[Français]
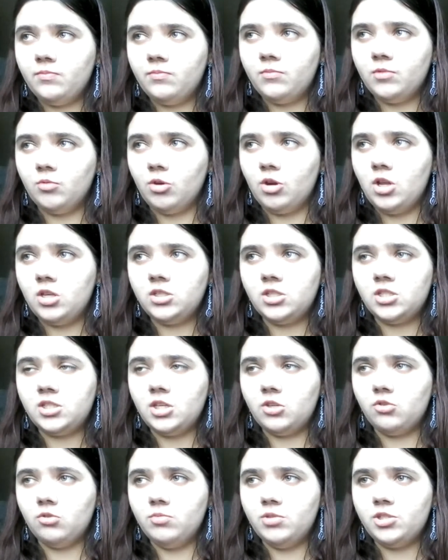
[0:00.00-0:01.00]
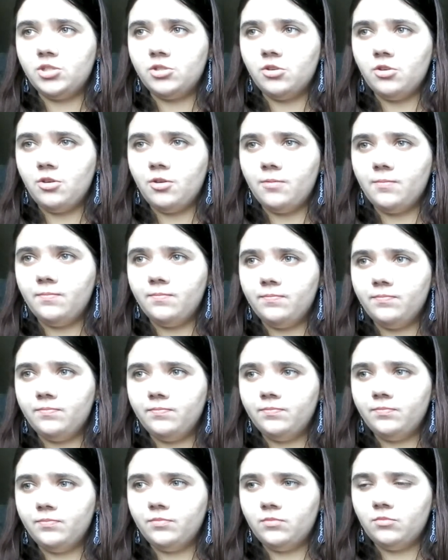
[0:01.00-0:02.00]
puis voilà, c'est sa demi-sœur
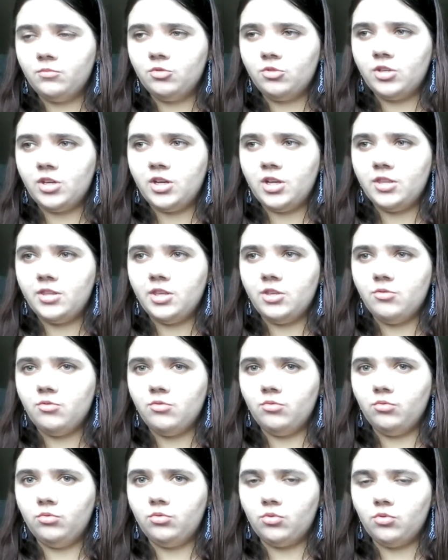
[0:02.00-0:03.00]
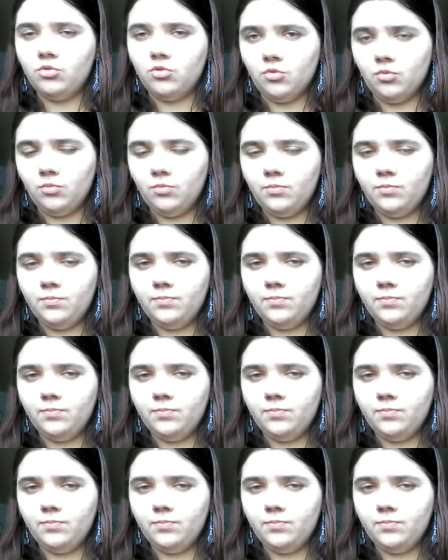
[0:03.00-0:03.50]
qu'elle est née d'une autre union.